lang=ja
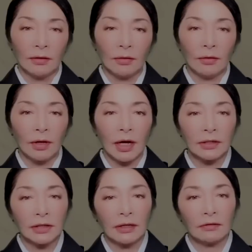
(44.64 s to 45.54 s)
お母
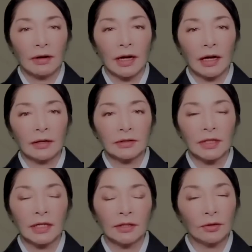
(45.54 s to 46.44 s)
さんは
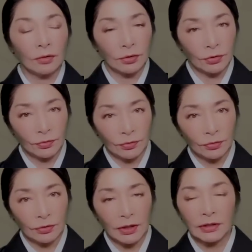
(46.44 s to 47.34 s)
専業主
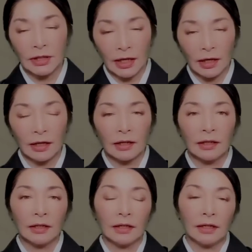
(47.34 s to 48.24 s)
婦でした
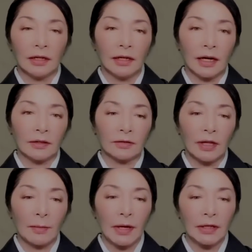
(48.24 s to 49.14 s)
あの
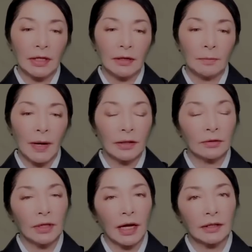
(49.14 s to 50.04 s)
たまに
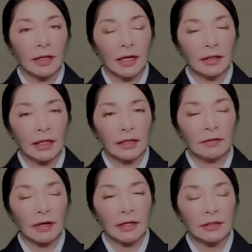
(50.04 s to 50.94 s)
パートで働いたり
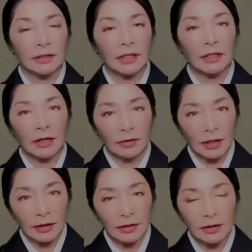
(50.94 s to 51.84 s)
はしていたような
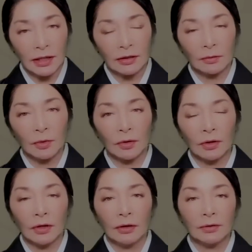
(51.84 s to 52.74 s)
んですけれども
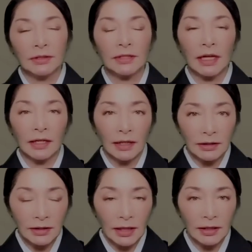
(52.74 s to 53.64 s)
時代が
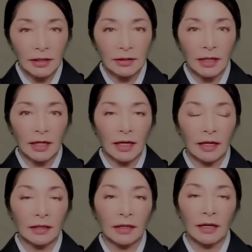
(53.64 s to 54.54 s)
時代ですか
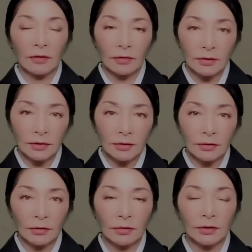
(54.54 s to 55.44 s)
ら結婚する
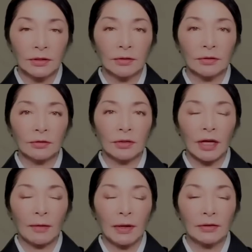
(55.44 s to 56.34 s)
とお仕事を
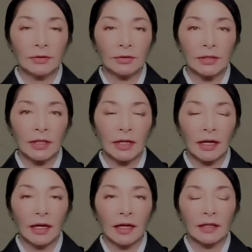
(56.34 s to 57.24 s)
辞める女性
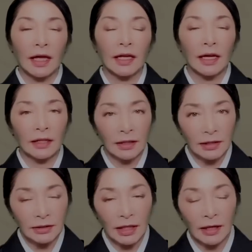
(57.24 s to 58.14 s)
が大半で
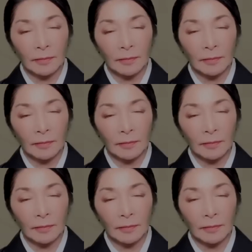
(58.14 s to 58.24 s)
した